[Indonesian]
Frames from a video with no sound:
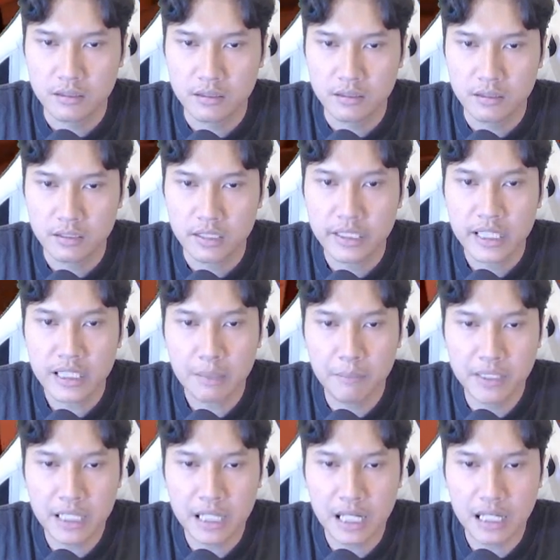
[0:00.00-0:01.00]
ternyata
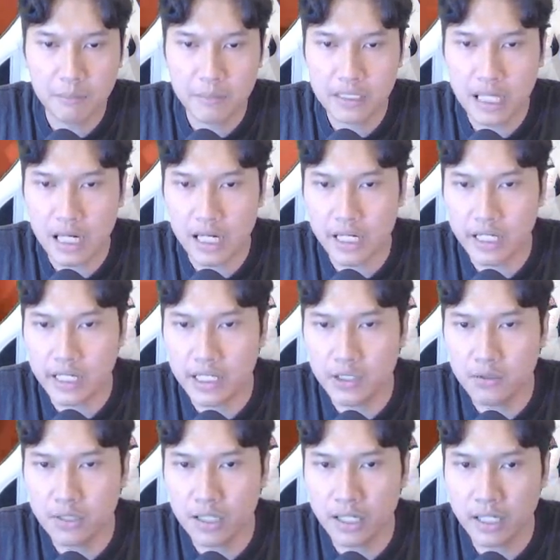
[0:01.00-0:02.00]
bisa bisa kayak gini
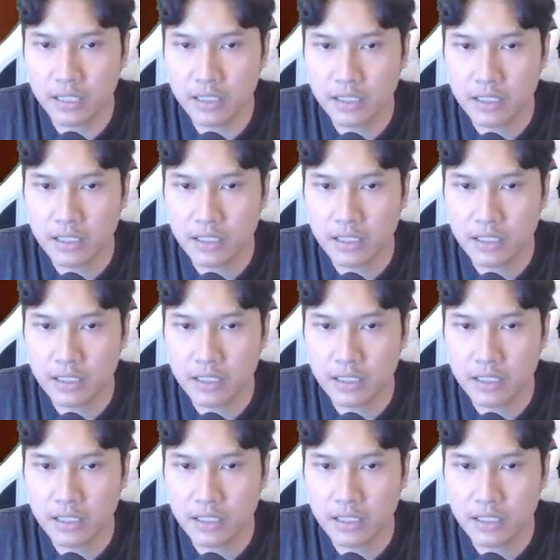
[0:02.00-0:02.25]
juga guys